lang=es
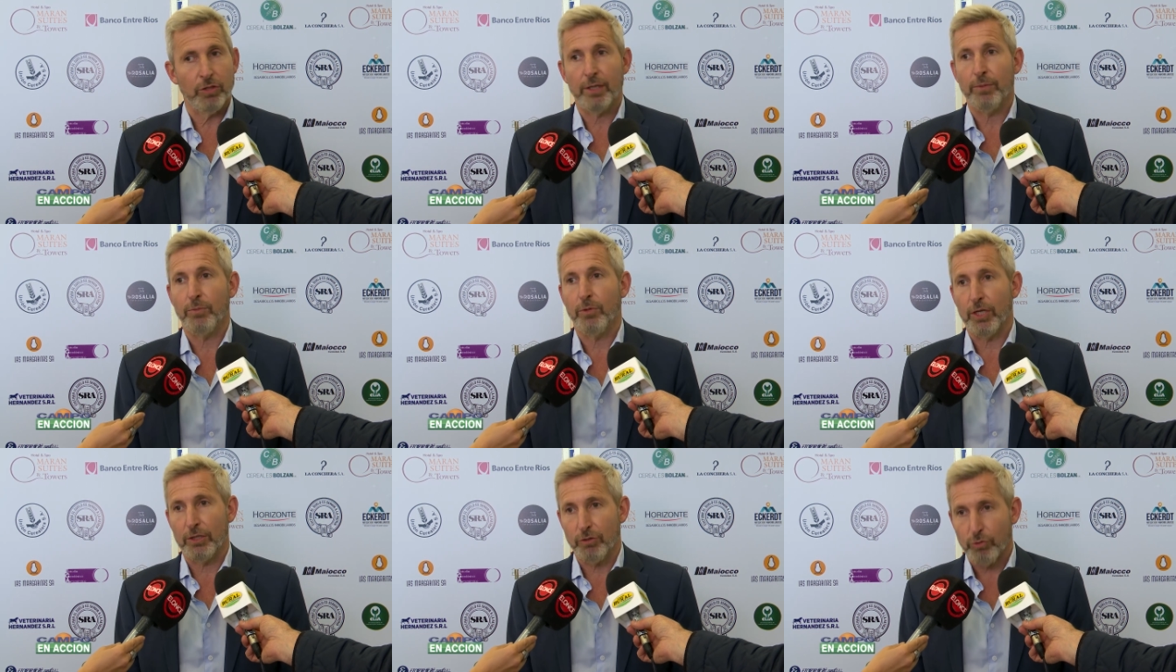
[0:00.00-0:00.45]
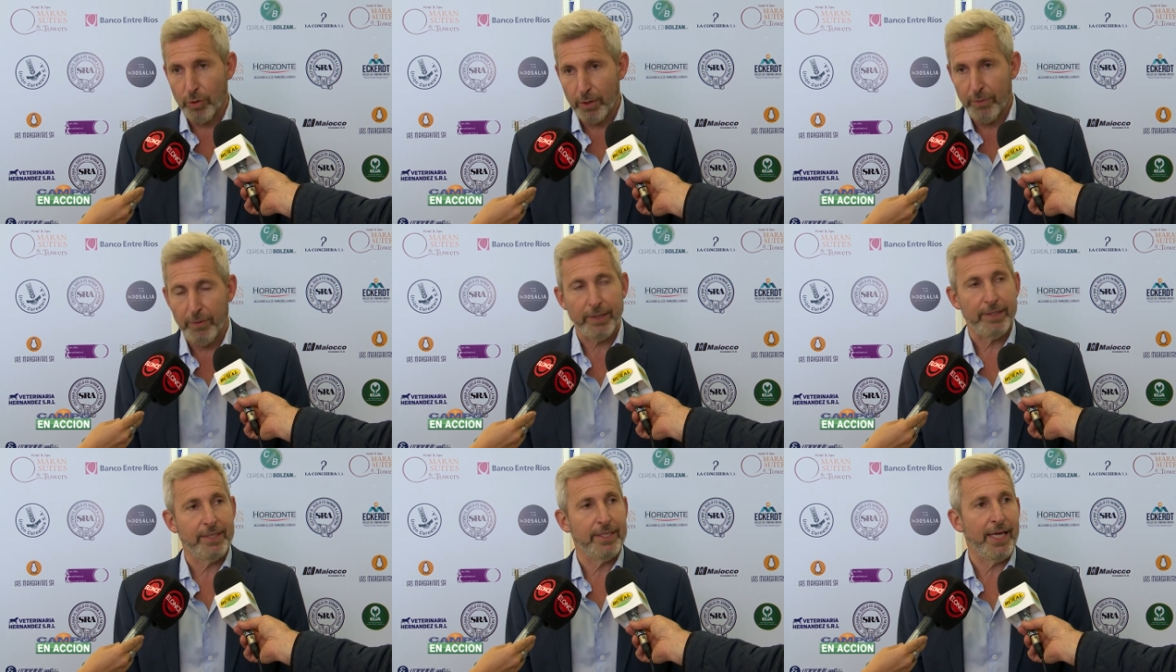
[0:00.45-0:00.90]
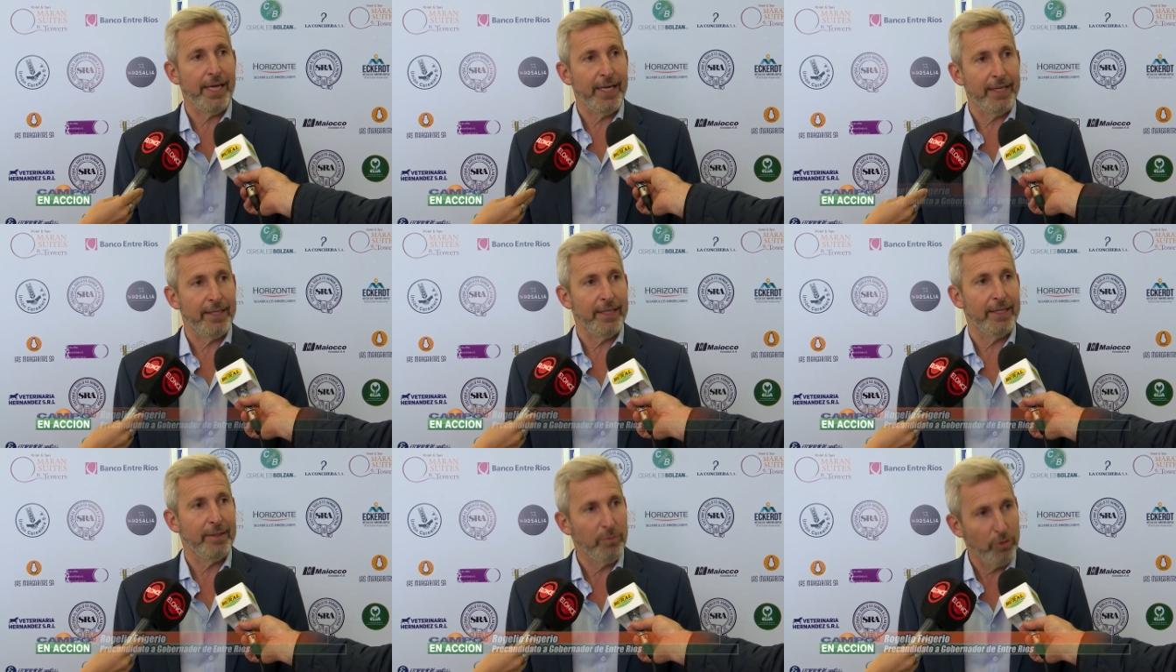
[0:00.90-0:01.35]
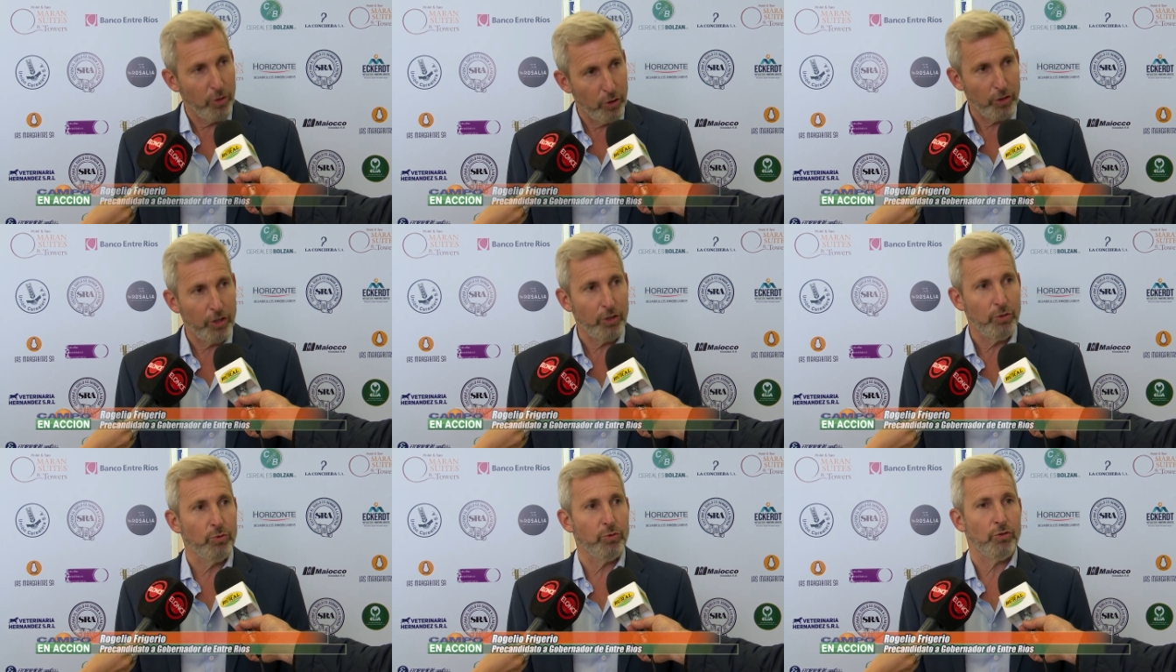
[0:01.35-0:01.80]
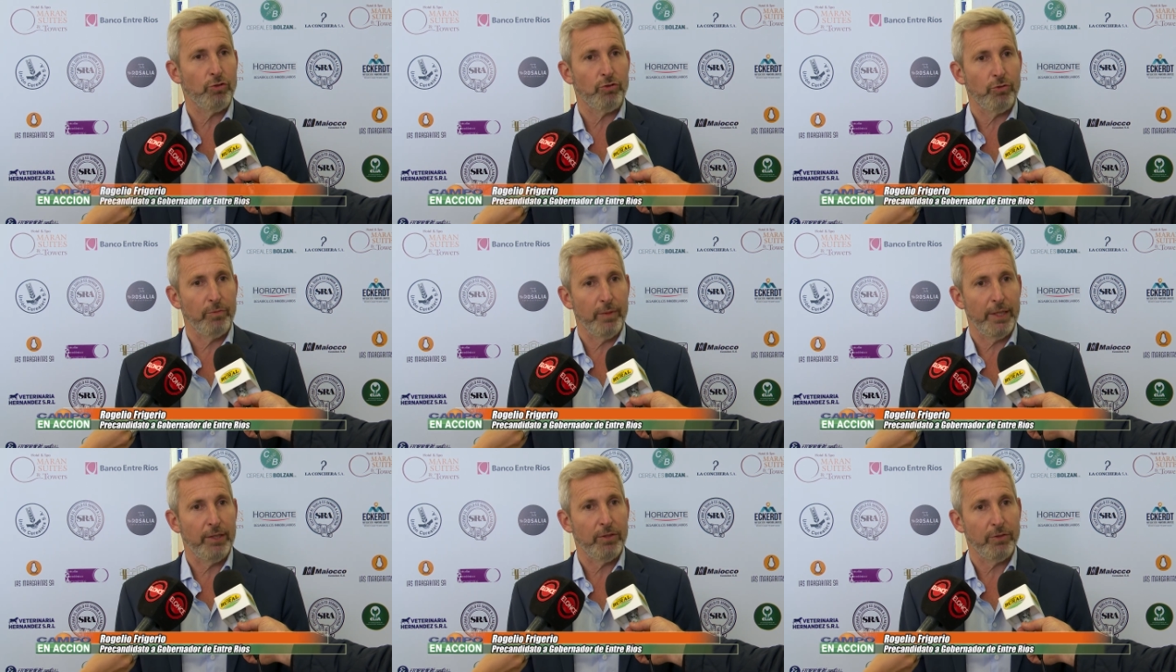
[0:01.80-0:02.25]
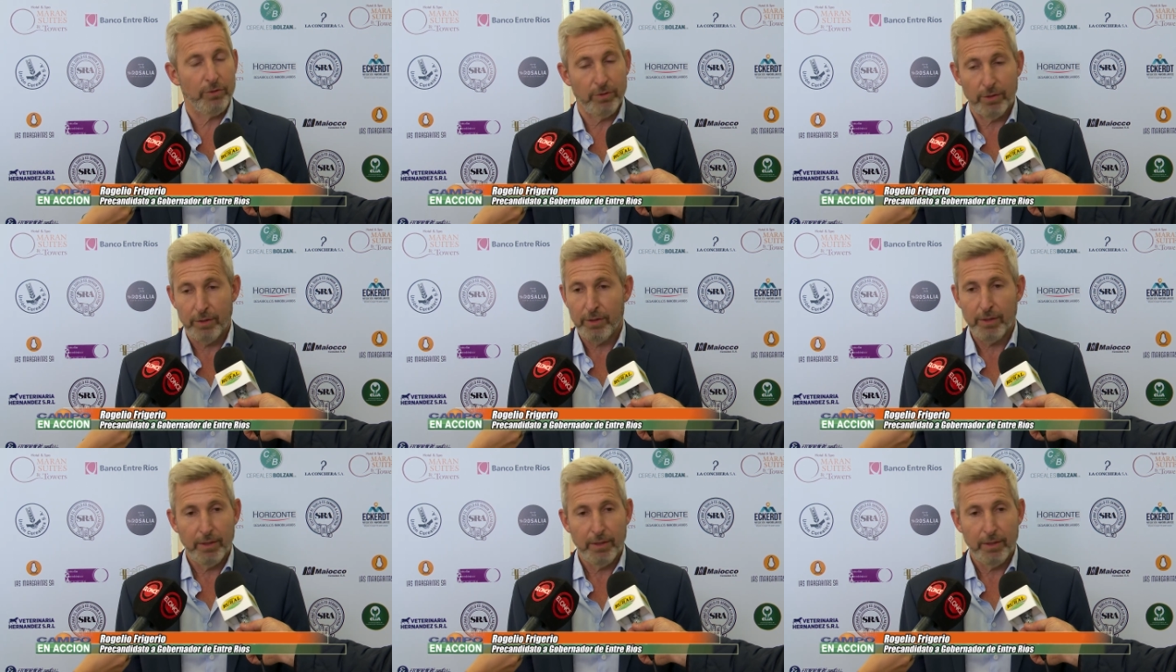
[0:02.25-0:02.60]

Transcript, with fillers: Tenemos las universidades, tenemos los recursos humanos,